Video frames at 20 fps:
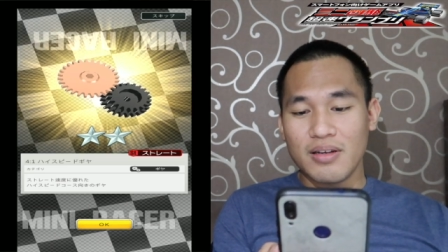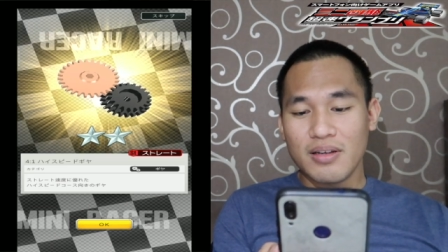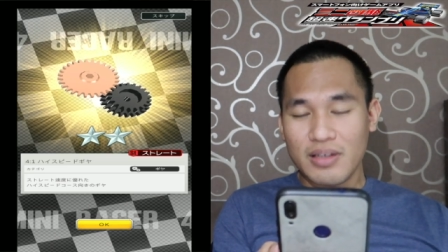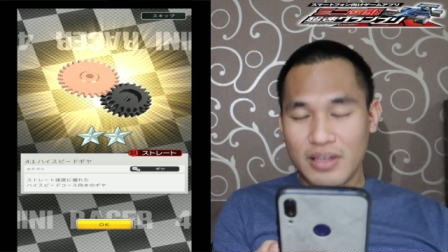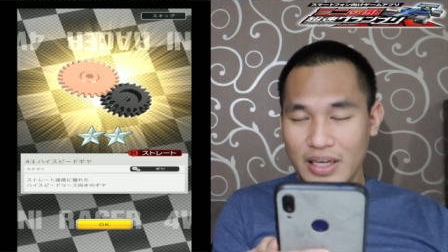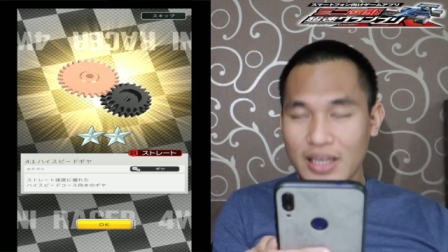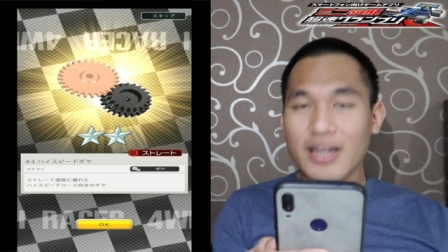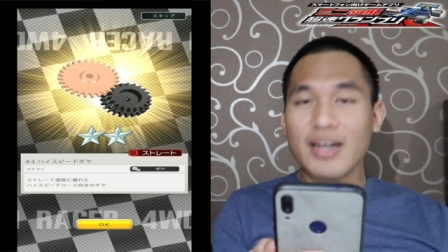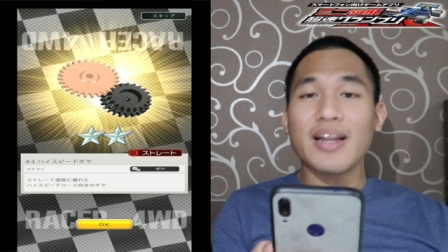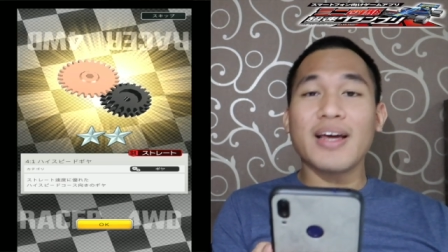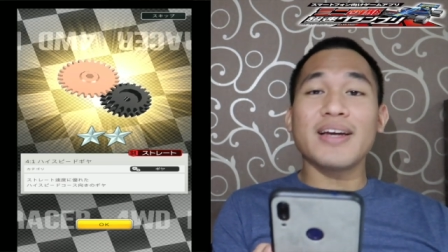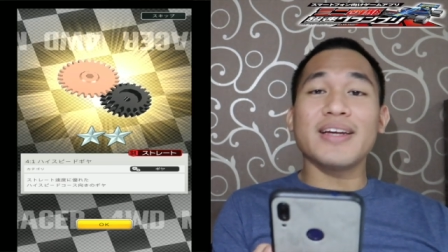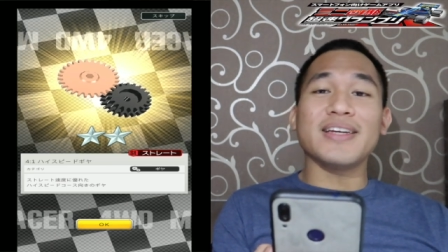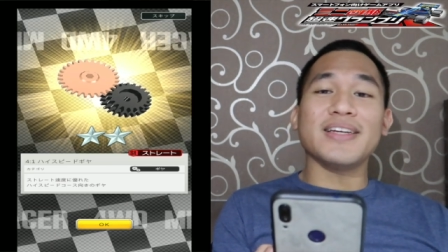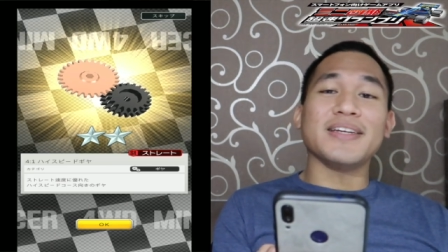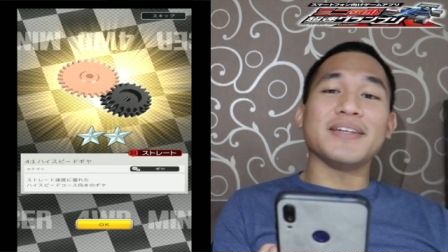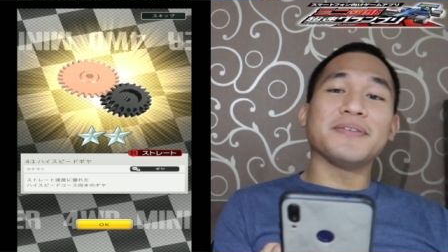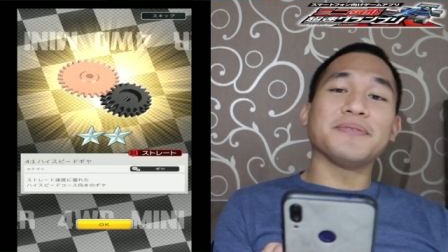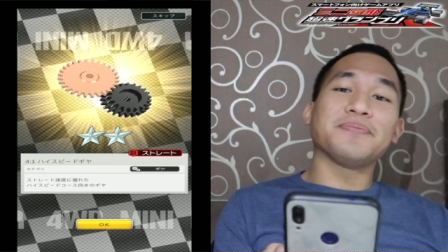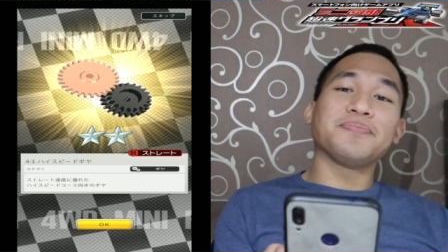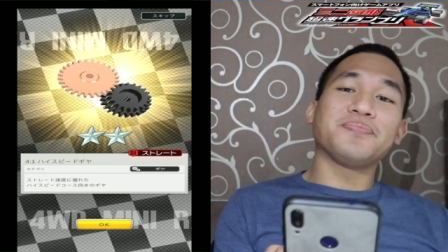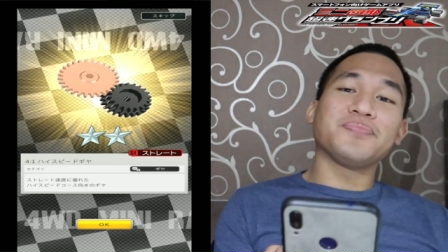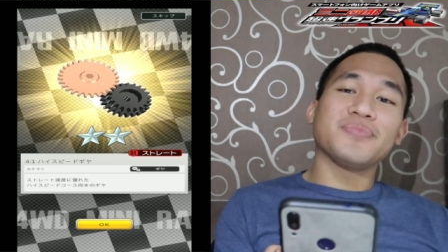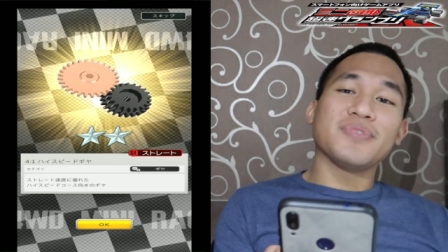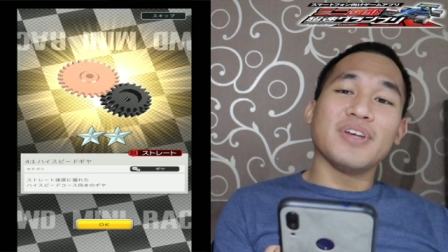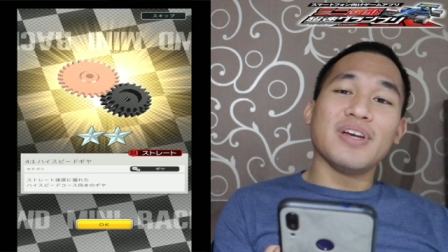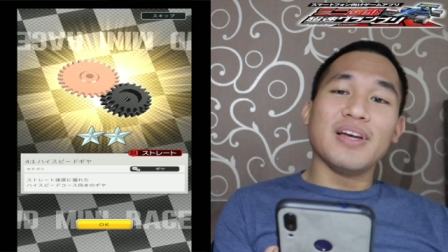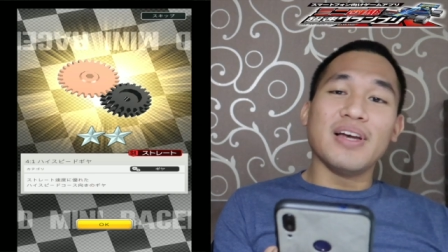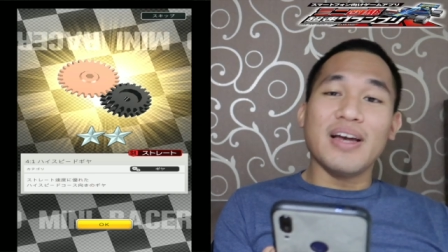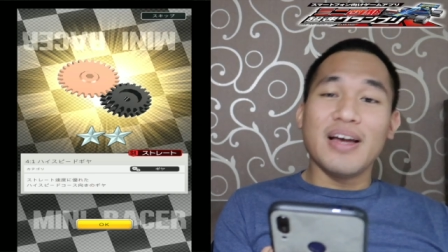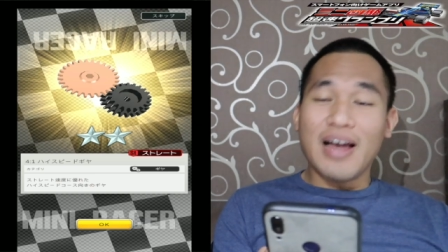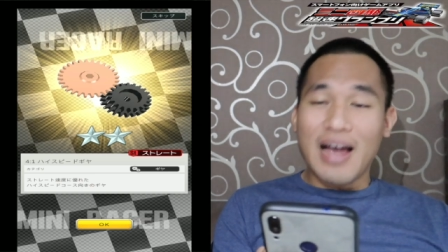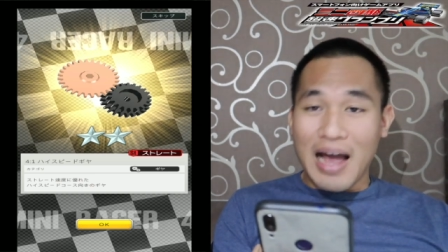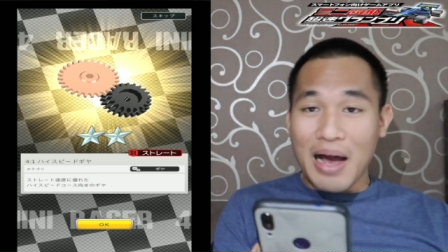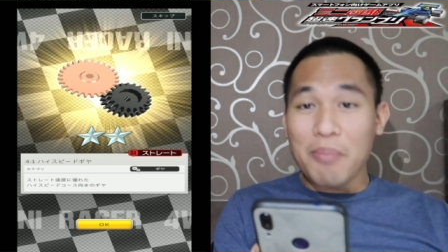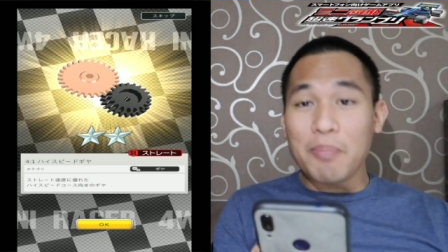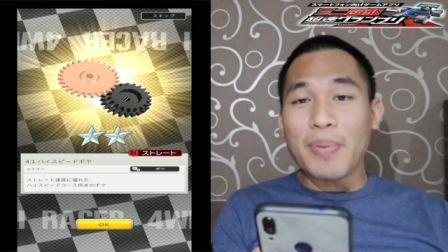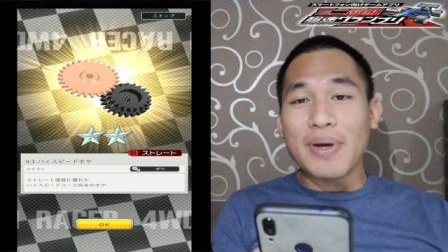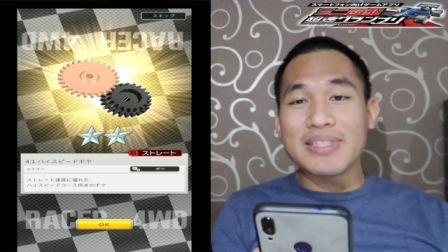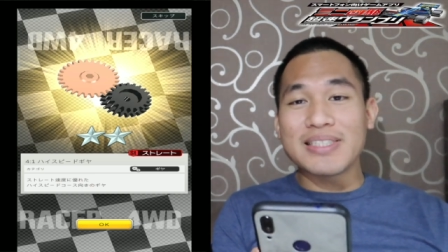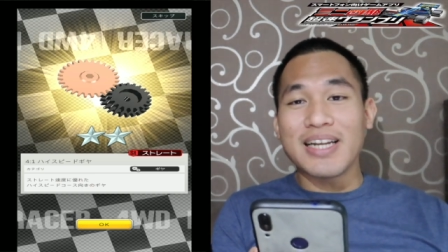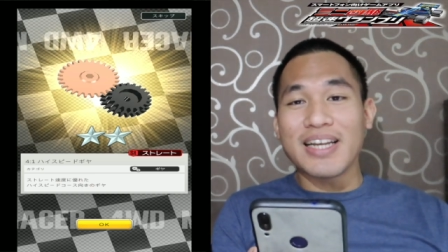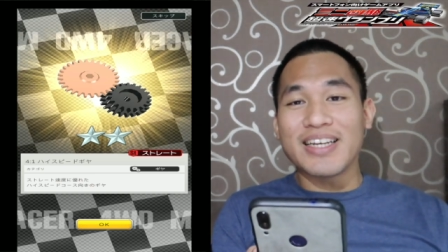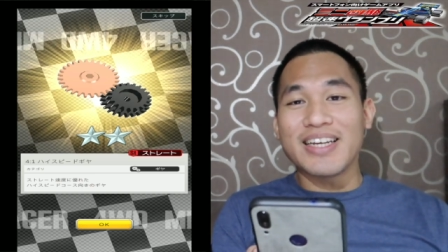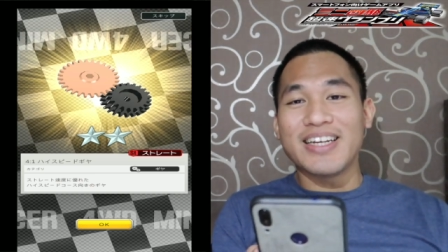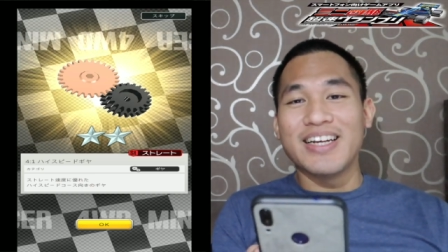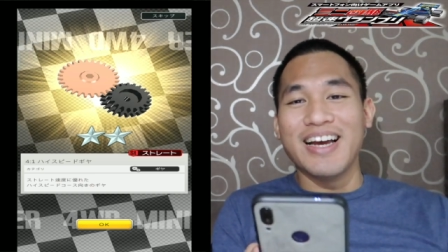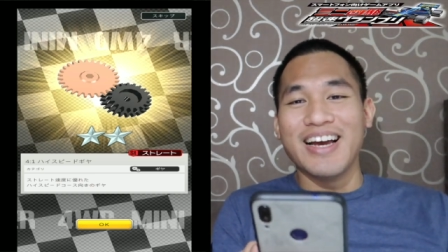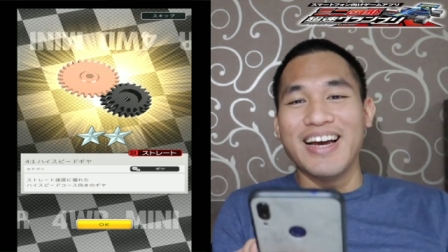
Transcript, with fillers: Gear lagi. Ampas lagi,